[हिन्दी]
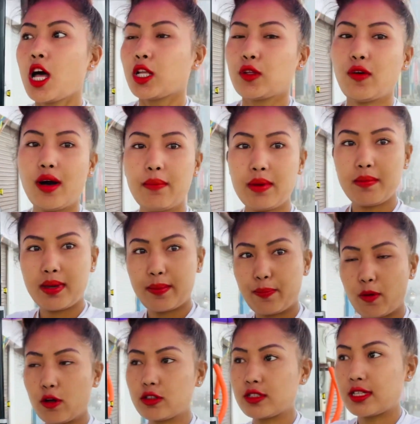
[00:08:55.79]
तो अभी मैं
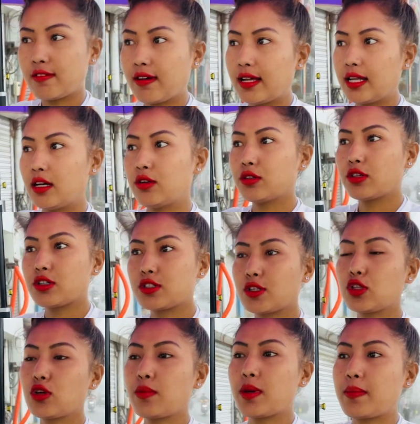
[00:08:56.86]
पहुँचने वाला हूँ दोस्तों
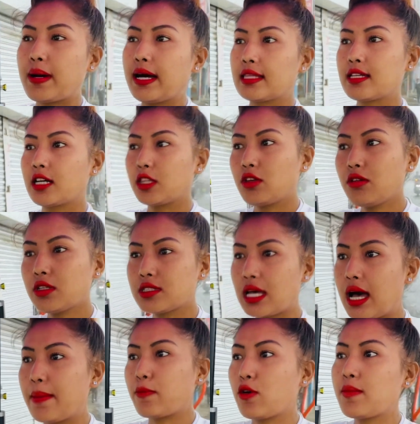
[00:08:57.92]
तो मैं बात करते हूँ
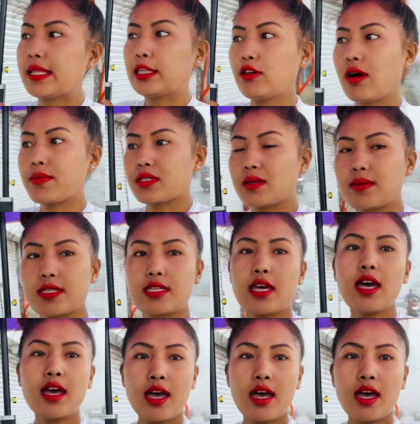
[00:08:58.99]
शाम को मिलते हो आप सभी से